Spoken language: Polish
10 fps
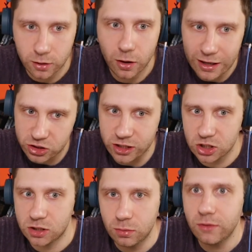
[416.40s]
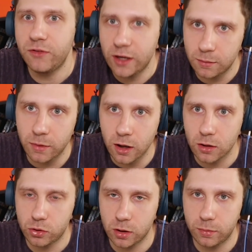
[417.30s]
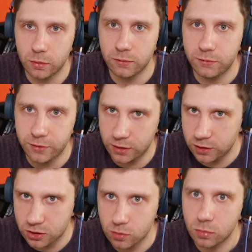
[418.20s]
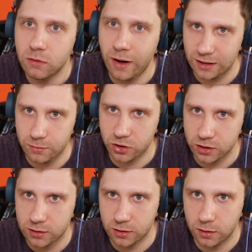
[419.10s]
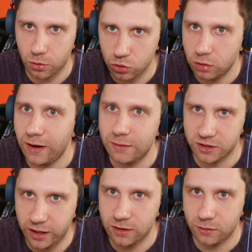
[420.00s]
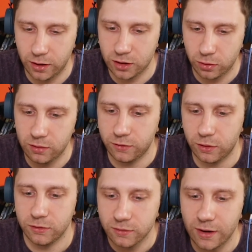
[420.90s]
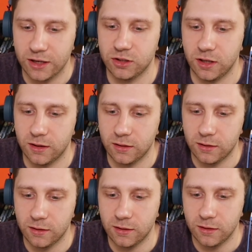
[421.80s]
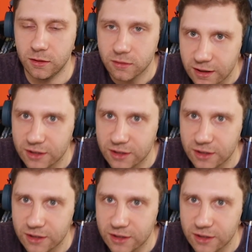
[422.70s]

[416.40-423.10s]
kojarzysz jakiś zły film, który był wydystrybuowany przez, y, produkowany przez A, 24 No, no, no właśnie. No właśnie. No,